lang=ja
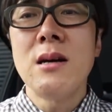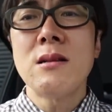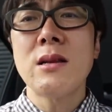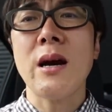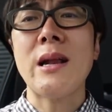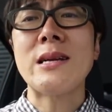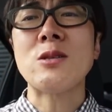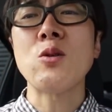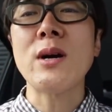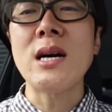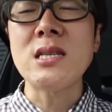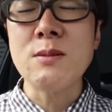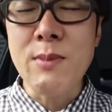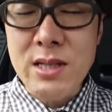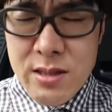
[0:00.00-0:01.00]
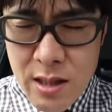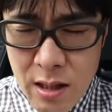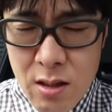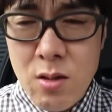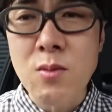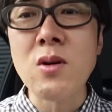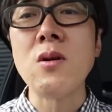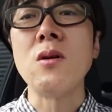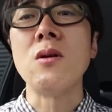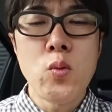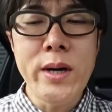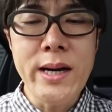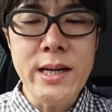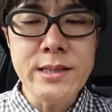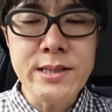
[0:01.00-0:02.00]
だから紹介しますけれども、
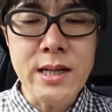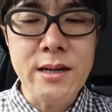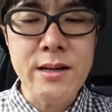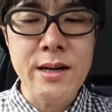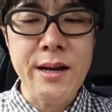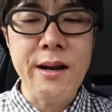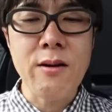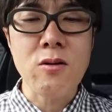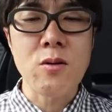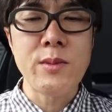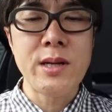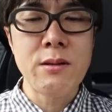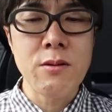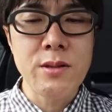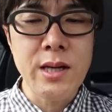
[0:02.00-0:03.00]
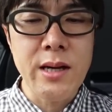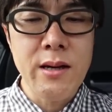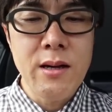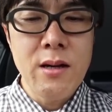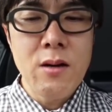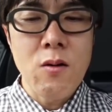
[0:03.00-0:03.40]
ウェイさんからのコメントで、